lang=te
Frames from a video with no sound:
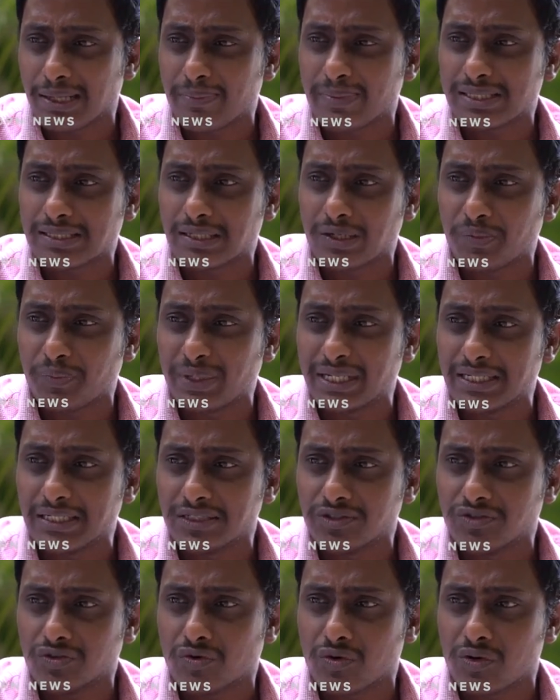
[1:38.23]
సమస్యలు
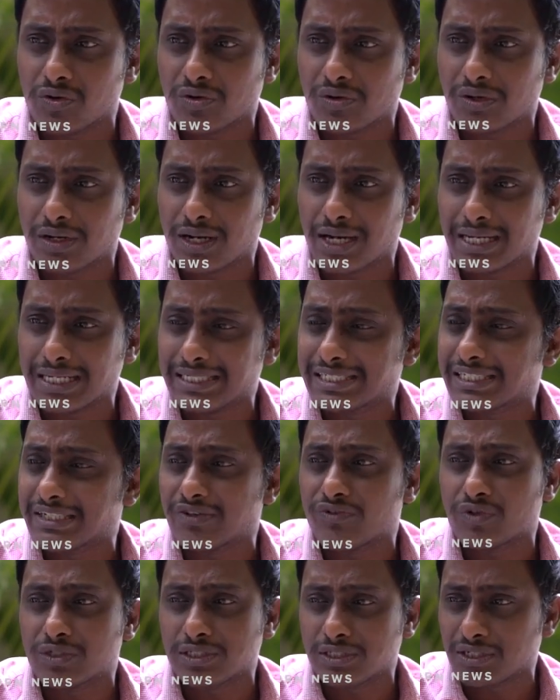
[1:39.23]
పట్టించుకోకుండా
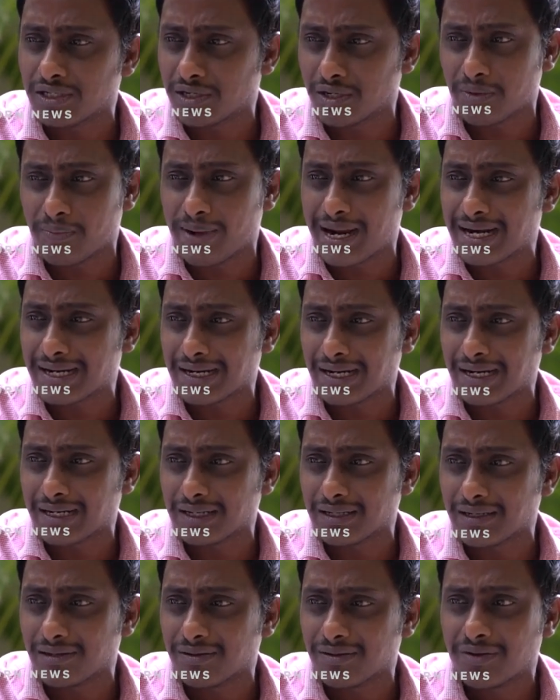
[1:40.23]
ఇష్టం వచ్చినట్టు
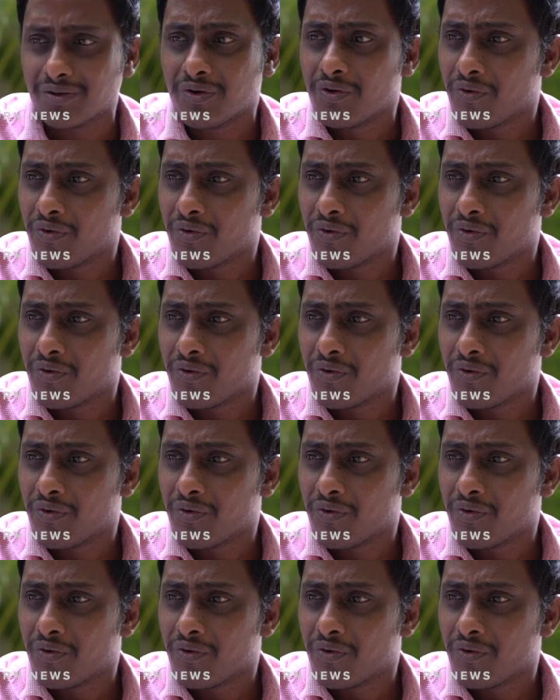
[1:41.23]
మాట్లాడడం